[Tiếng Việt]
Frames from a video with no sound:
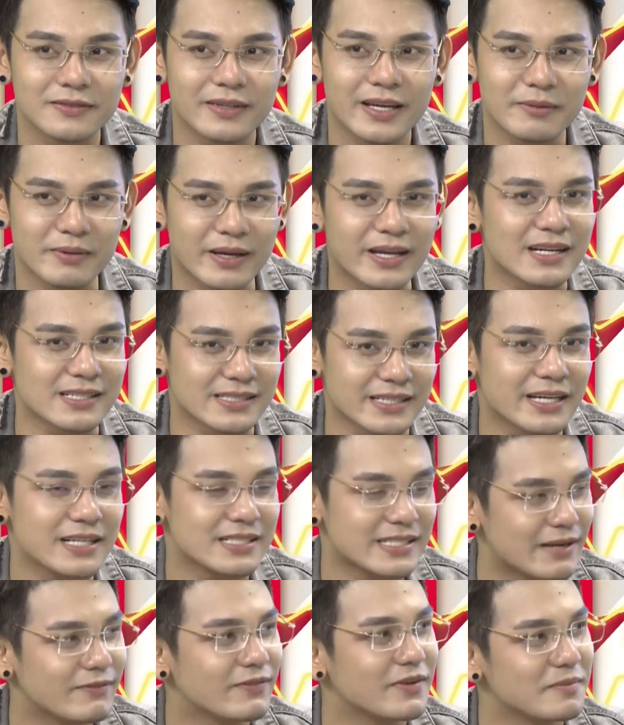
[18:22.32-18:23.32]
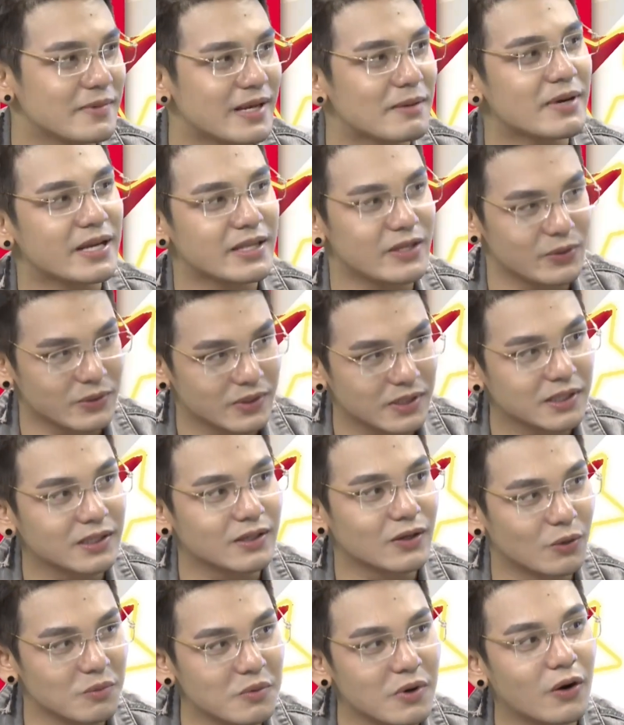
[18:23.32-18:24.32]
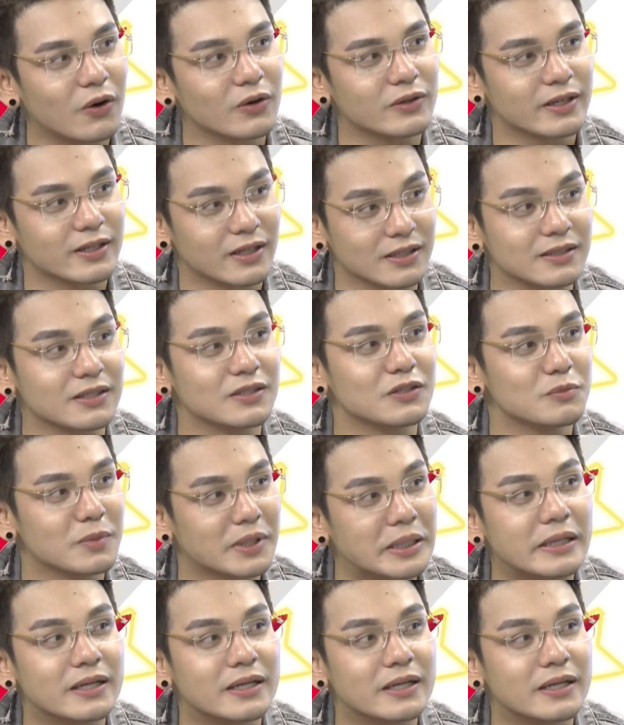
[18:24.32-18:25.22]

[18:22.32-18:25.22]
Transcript: uh, em nghĩ là sẽ đi xem phim Chama nhiều hơn, ủng hộ thần tượng của